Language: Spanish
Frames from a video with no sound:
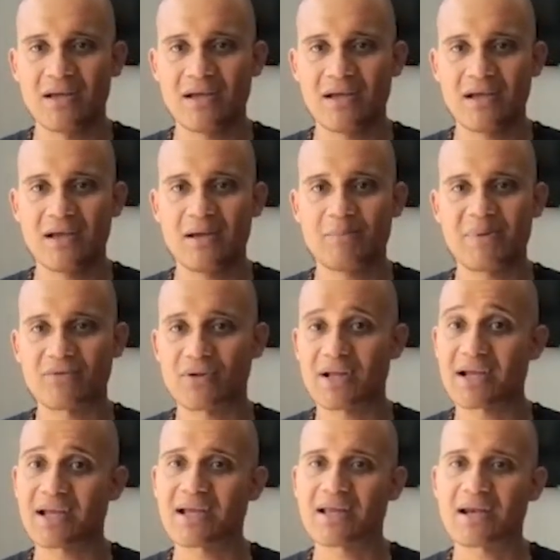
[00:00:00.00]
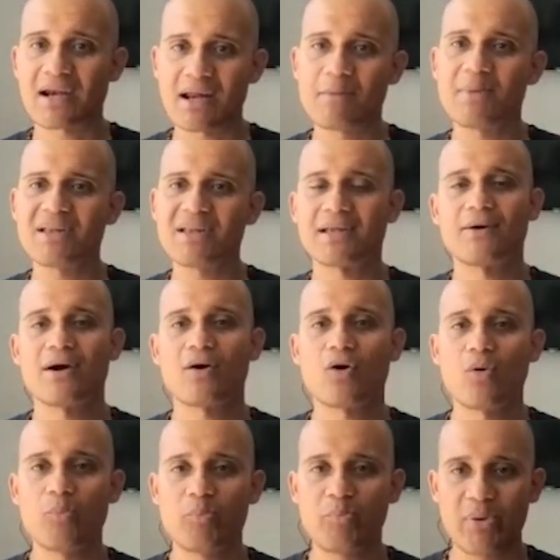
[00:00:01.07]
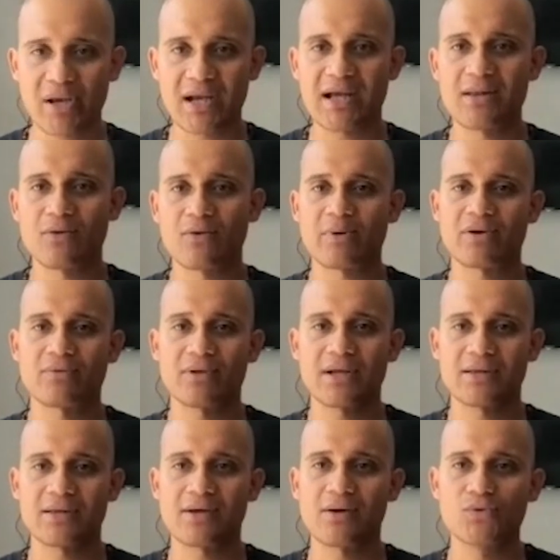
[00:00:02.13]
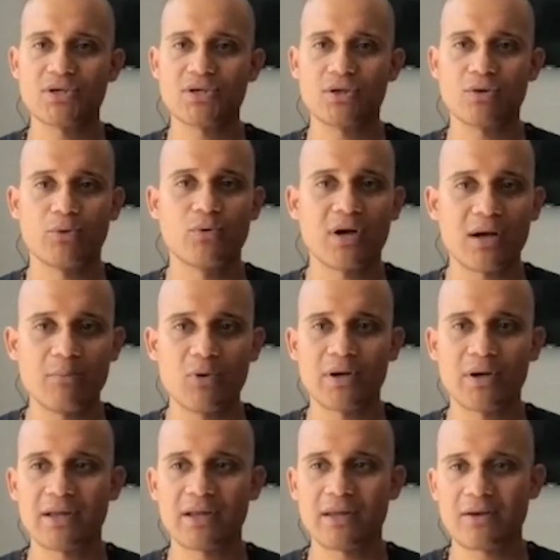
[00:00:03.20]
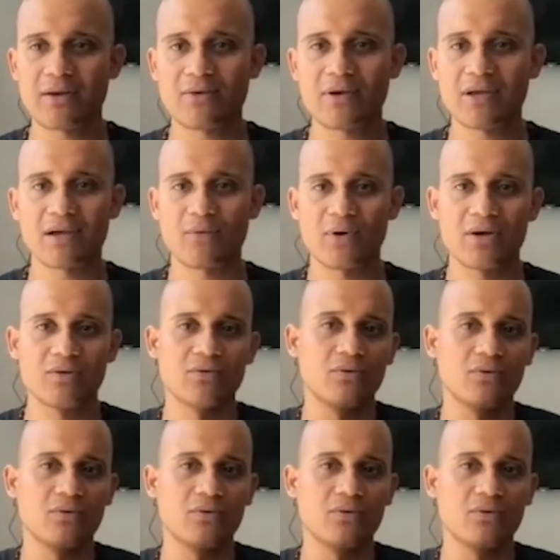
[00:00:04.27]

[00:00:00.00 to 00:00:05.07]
eh, personas que realmente estaban conspirando, personas que estaban luchando por un cambio verdadero y que, bueno,